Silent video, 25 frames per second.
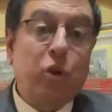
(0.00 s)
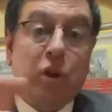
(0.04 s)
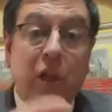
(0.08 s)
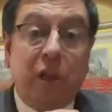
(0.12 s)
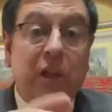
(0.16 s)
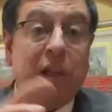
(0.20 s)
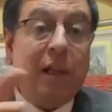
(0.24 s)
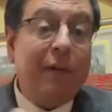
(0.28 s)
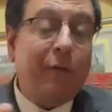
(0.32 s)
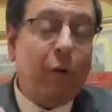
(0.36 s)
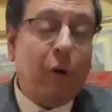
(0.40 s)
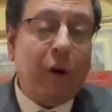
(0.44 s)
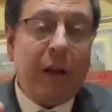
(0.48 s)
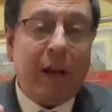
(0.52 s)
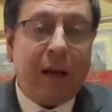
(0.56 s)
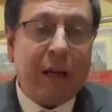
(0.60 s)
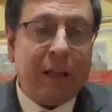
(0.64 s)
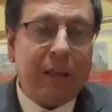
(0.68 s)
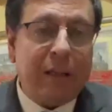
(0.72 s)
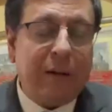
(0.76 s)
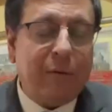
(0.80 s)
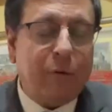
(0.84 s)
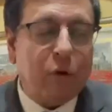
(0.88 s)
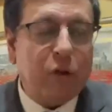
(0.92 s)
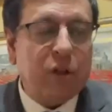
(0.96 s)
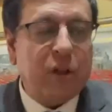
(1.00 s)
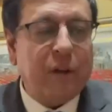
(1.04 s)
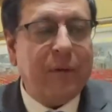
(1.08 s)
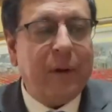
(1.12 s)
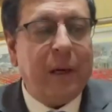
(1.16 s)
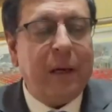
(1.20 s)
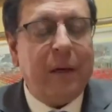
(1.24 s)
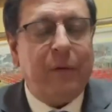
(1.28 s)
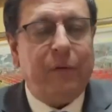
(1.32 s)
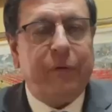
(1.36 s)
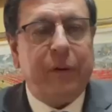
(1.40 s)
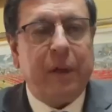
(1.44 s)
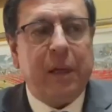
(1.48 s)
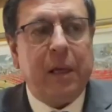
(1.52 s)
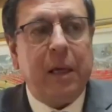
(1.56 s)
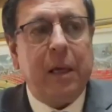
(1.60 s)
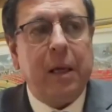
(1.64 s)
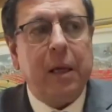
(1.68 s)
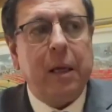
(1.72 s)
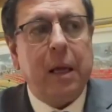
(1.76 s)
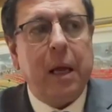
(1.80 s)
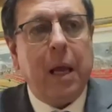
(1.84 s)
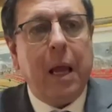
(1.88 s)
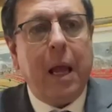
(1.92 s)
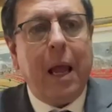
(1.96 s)
positivo o negativo si
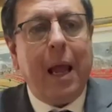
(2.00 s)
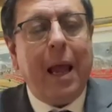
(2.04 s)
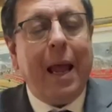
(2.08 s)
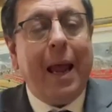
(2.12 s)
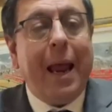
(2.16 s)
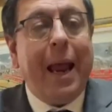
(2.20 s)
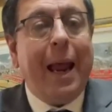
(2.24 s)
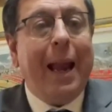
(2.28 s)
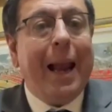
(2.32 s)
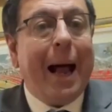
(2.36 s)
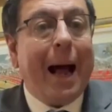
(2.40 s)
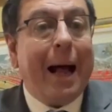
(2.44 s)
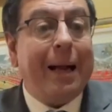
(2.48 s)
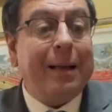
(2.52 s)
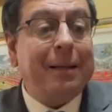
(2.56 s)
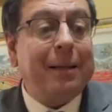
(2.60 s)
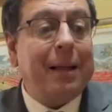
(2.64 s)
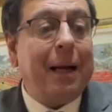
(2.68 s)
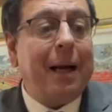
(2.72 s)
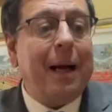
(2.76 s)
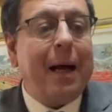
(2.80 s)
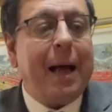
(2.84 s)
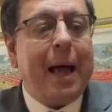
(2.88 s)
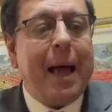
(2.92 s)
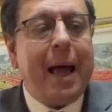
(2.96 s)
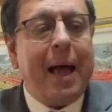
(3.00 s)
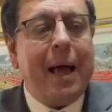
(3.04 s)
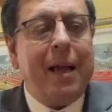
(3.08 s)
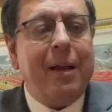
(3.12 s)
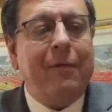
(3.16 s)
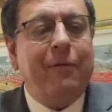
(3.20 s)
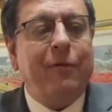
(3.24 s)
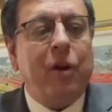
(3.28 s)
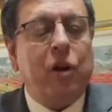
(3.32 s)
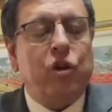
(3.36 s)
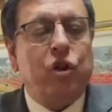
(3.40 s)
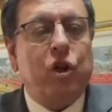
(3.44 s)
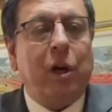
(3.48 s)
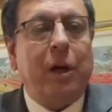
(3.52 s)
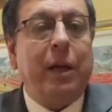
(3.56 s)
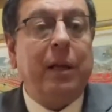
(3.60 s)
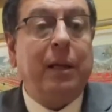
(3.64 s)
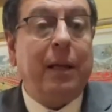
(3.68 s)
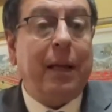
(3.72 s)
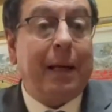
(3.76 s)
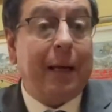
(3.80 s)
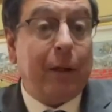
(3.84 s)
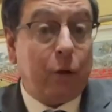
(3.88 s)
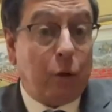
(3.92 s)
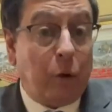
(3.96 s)
verifichi e l'altra è invece
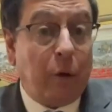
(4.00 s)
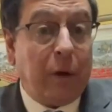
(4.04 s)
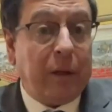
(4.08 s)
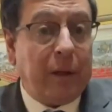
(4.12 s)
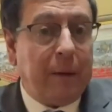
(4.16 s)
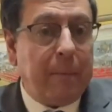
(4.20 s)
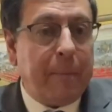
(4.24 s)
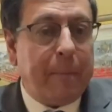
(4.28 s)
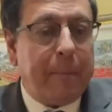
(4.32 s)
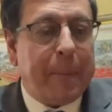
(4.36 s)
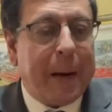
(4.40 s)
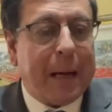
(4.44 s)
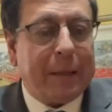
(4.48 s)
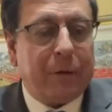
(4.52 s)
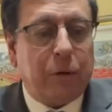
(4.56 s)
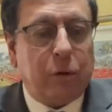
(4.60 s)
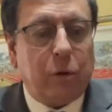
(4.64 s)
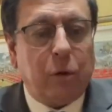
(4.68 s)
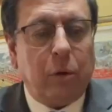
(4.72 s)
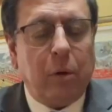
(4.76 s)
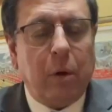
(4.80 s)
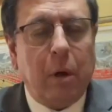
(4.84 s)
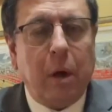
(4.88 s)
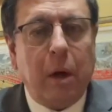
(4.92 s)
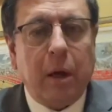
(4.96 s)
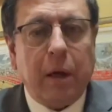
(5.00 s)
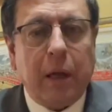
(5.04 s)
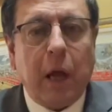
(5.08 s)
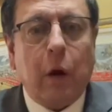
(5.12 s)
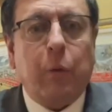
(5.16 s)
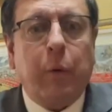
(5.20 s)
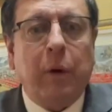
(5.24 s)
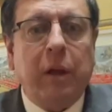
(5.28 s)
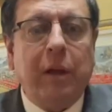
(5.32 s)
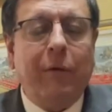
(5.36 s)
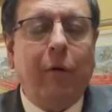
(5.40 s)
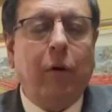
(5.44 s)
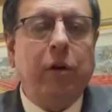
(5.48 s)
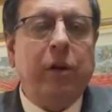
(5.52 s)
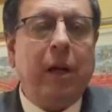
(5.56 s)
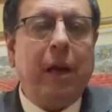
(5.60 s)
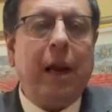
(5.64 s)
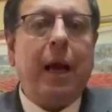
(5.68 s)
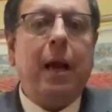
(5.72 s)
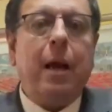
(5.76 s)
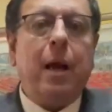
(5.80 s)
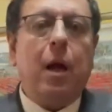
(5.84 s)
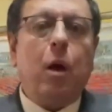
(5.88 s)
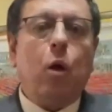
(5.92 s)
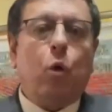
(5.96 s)
l'indicatore di impatto, che quindi vuol
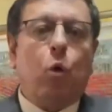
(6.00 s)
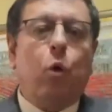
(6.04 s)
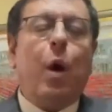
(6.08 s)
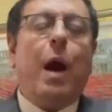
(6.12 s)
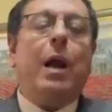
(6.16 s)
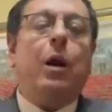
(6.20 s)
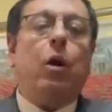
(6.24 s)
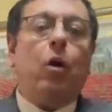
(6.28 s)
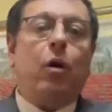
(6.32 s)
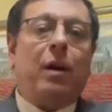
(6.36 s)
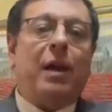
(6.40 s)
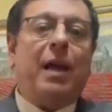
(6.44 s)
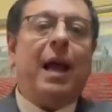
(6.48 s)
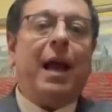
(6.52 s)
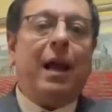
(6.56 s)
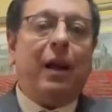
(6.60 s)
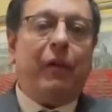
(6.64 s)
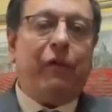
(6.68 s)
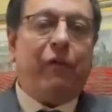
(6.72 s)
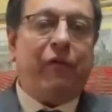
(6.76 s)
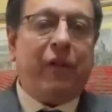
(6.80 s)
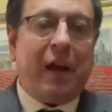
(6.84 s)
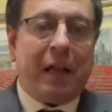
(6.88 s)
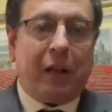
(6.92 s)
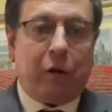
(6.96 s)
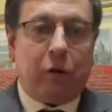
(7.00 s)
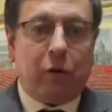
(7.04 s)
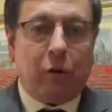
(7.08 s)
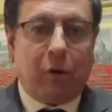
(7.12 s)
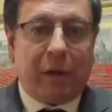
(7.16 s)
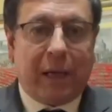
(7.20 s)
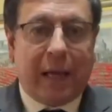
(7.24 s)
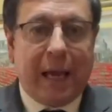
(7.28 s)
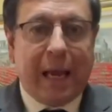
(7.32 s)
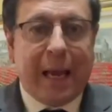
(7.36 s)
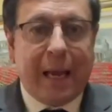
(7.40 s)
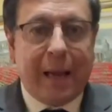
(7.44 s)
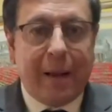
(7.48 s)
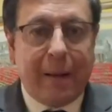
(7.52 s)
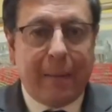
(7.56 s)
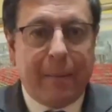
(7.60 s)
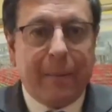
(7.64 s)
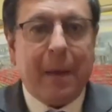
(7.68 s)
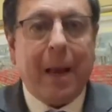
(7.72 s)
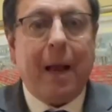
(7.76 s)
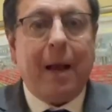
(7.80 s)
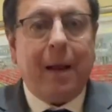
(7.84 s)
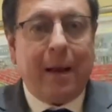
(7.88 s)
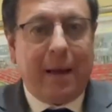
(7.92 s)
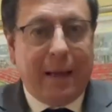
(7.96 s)
dire quello che è l'effetto che
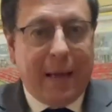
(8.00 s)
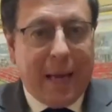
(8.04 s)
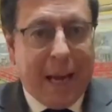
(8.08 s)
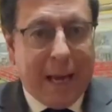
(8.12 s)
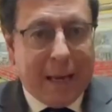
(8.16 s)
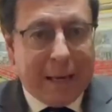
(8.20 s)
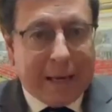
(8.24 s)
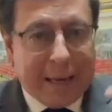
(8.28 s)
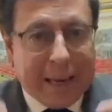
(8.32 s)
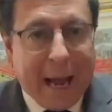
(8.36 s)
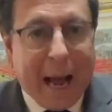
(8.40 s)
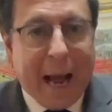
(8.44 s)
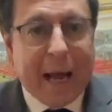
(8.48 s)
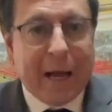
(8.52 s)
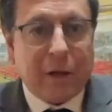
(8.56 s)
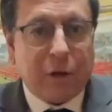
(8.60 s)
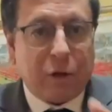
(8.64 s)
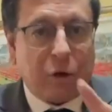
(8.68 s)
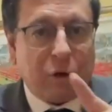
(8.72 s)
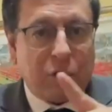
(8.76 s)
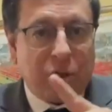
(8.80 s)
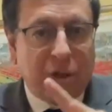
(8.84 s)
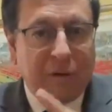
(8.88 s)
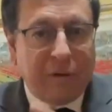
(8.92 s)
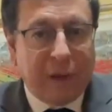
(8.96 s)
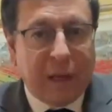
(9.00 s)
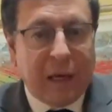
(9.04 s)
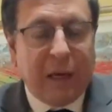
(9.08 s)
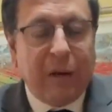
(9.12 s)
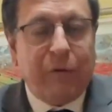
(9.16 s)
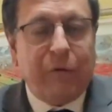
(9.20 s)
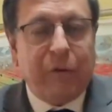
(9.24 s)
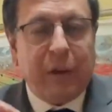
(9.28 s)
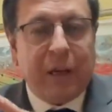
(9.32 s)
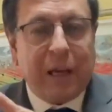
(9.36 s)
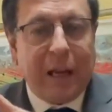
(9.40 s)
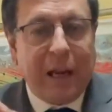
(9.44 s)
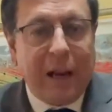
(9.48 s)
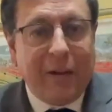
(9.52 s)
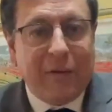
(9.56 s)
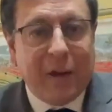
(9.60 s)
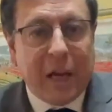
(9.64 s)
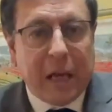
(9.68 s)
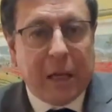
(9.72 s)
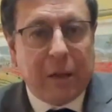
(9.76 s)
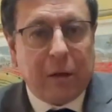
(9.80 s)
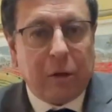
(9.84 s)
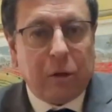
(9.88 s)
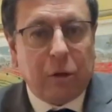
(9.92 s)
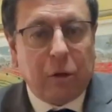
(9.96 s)
nel caso si verifichi
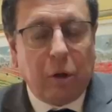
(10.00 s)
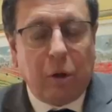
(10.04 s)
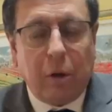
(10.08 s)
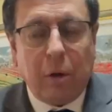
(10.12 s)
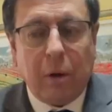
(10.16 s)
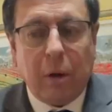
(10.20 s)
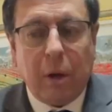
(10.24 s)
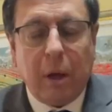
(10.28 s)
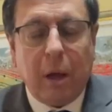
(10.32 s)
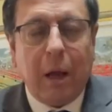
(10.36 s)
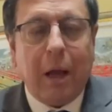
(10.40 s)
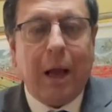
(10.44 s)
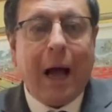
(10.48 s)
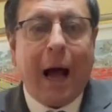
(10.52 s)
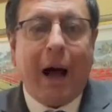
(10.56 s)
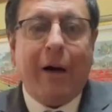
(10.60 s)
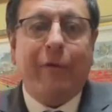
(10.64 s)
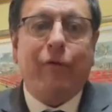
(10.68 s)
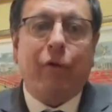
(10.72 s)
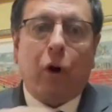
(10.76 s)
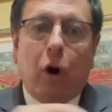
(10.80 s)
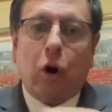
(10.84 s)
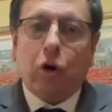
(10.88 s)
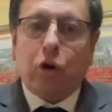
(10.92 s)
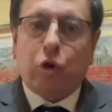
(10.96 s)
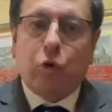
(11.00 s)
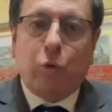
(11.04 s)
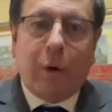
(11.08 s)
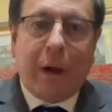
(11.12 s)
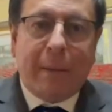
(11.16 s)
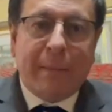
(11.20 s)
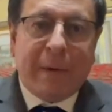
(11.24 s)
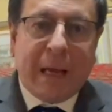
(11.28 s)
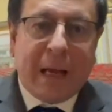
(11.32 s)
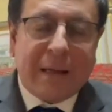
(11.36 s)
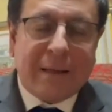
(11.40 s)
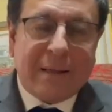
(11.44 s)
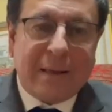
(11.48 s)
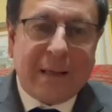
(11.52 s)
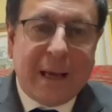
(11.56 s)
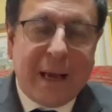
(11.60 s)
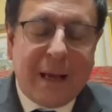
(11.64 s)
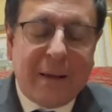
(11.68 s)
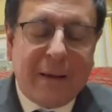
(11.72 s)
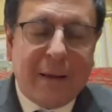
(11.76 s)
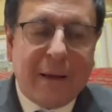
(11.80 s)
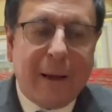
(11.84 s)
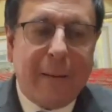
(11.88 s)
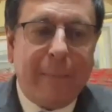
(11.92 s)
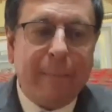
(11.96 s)
l'evento avrò sulla mia
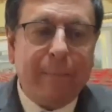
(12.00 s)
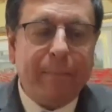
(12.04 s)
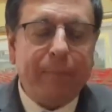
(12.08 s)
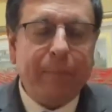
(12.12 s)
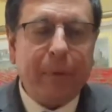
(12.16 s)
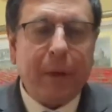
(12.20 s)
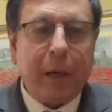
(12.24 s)
azienda.